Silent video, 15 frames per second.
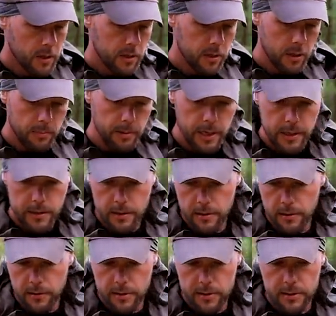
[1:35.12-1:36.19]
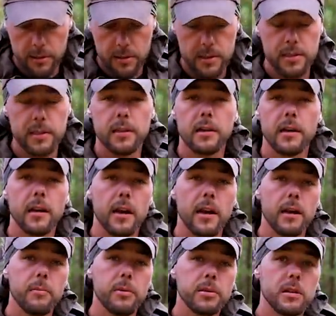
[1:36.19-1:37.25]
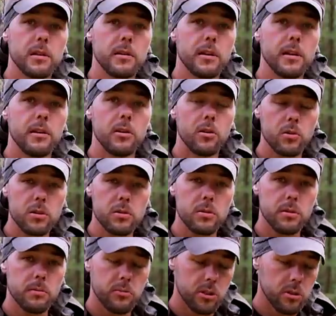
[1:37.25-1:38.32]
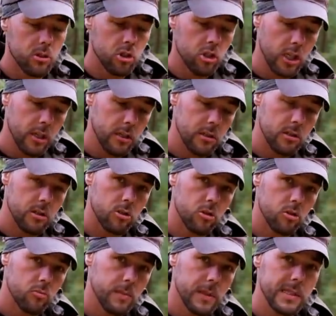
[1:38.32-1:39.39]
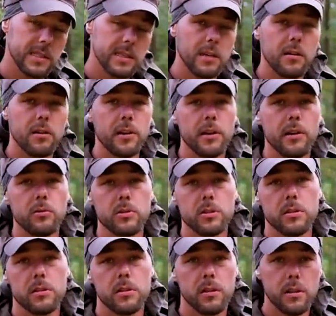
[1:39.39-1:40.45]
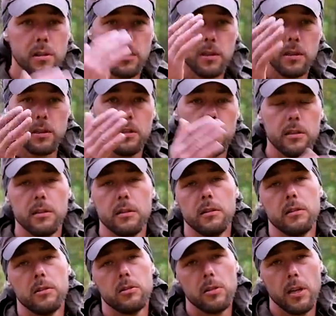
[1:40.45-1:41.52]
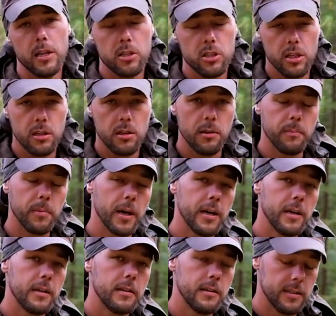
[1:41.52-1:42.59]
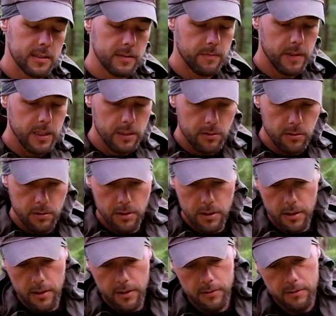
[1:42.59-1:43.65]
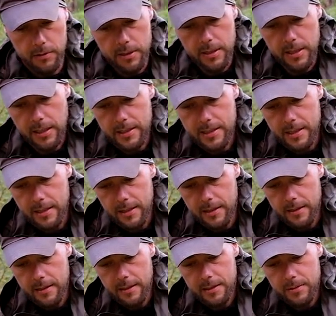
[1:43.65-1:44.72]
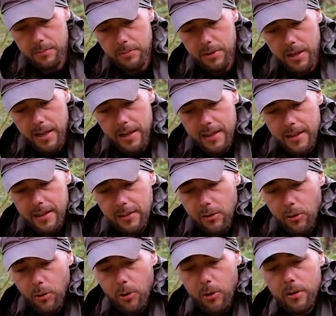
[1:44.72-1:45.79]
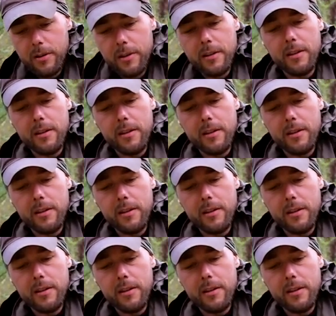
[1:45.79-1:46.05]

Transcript: Ich habe heute das Ganze gleich ein bisschen genutzt mit einem schönen Spaziergang draußen. Hier entsteht nebenbei das Video und ihr seht hier, deswegen bin ich eigentlich auch da.